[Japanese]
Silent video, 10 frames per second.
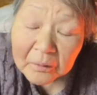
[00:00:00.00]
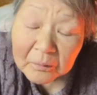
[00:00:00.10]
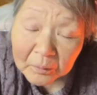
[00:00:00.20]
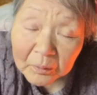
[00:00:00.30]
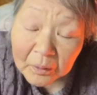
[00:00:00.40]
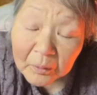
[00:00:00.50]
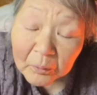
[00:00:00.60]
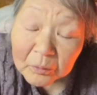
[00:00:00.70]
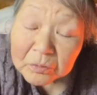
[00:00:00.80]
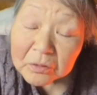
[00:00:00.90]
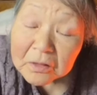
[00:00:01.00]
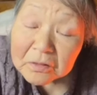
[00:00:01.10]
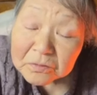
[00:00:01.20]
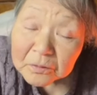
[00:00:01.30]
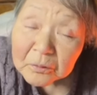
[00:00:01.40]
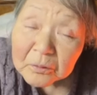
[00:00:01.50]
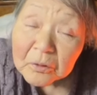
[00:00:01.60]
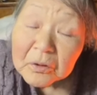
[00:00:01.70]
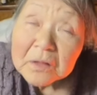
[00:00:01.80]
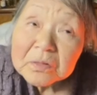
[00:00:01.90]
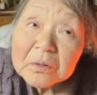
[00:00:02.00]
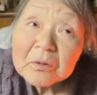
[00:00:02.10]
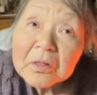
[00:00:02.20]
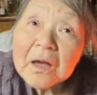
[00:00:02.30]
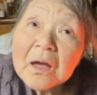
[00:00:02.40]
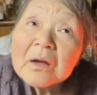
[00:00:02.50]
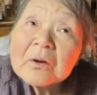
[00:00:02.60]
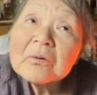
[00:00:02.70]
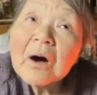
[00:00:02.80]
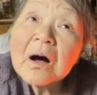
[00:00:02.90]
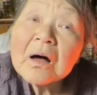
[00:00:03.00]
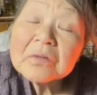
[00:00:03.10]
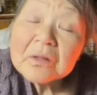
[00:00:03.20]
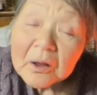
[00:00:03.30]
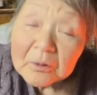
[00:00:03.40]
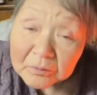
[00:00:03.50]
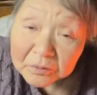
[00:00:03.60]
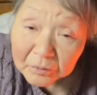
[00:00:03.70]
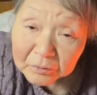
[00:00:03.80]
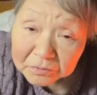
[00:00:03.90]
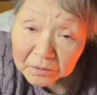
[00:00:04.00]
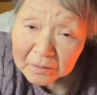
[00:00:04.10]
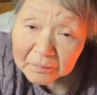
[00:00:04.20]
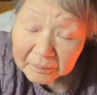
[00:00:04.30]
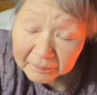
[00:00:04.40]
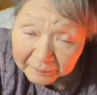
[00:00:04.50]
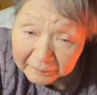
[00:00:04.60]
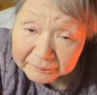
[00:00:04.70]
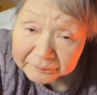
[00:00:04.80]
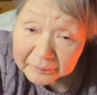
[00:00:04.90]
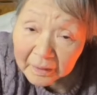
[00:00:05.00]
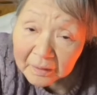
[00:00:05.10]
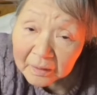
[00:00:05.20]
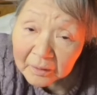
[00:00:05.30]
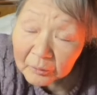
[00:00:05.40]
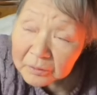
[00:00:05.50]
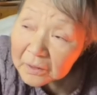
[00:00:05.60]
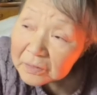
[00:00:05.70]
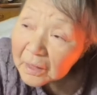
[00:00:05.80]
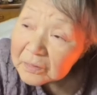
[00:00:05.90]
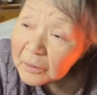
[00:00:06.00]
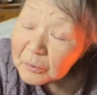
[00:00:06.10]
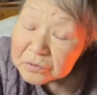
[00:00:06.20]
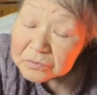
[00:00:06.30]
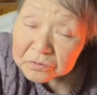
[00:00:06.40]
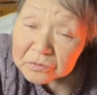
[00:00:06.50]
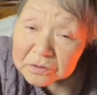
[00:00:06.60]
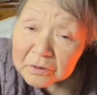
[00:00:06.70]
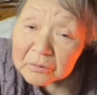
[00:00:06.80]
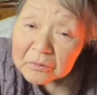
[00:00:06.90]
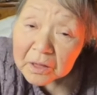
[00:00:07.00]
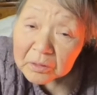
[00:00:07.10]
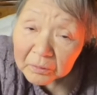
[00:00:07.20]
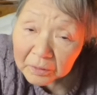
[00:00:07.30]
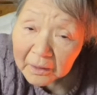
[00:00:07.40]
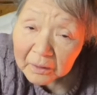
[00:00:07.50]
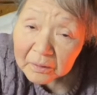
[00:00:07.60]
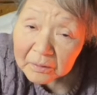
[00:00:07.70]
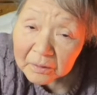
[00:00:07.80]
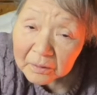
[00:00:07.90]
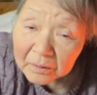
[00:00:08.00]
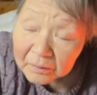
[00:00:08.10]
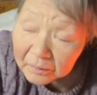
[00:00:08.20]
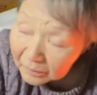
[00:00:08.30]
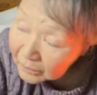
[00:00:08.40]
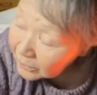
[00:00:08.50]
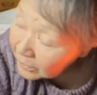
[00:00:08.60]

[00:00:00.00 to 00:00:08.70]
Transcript: た、うん、本当なんでょうお風呂へ行ってもねわーってなる少しうんほいでだんだん落ち着いてくるけどねう